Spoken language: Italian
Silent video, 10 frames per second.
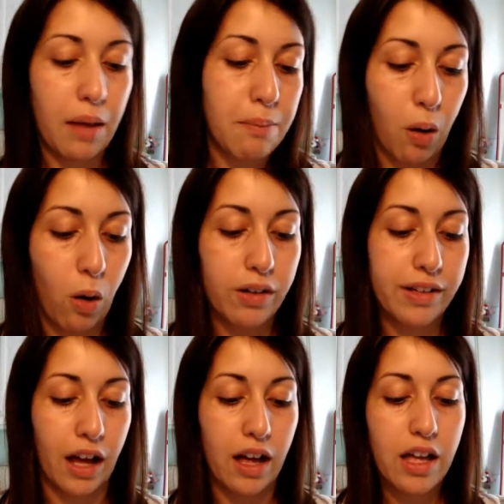la
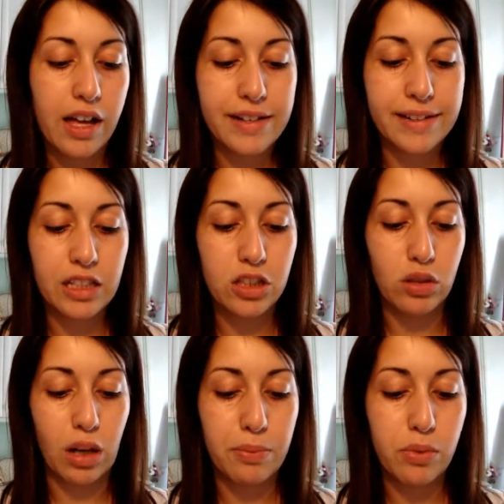bocca
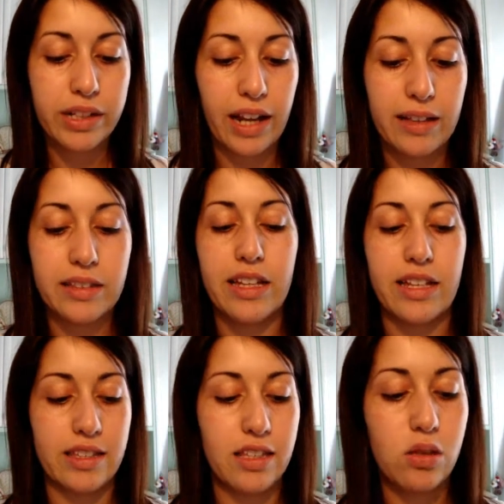rendendola più grande
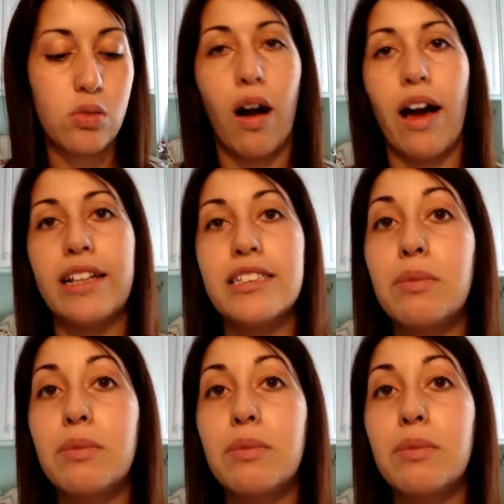e sensuale